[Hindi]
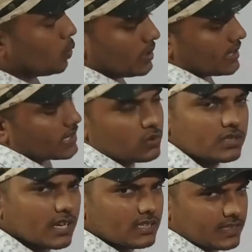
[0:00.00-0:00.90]
होल के तो
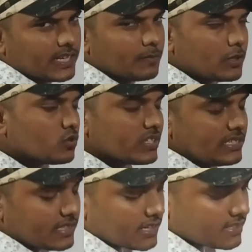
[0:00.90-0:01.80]
इसका स्टेटमेंट कुछ
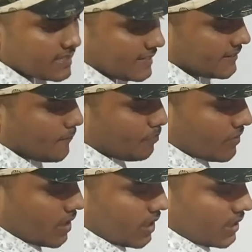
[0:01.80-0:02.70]
इस तरह से है
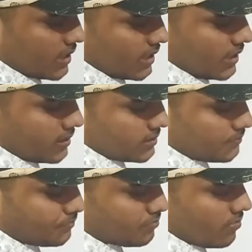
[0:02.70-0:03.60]
कि
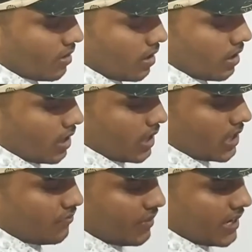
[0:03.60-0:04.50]

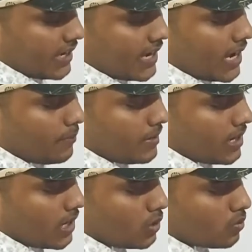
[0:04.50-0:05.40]
इफ ए एंड बी
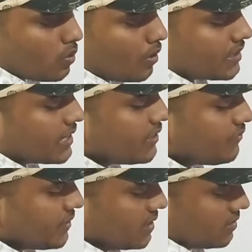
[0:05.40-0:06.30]
आर टू
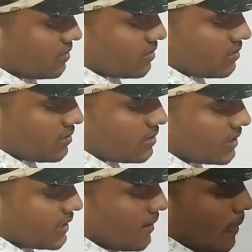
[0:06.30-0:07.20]
कॉन्ग्रेंट फिगर्स
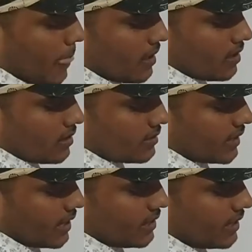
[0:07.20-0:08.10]
ठीक है
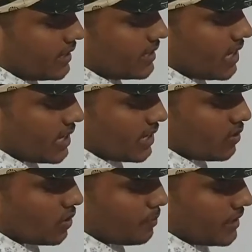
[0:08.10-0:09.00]
देन एरिया ए
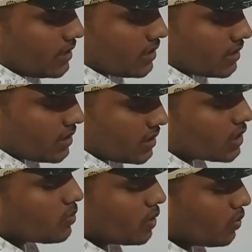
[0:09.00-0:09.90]
और डी
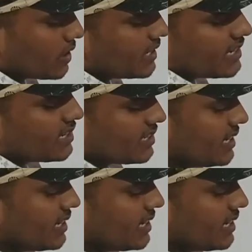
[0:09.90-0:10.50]
इक्वल होगा ठीक है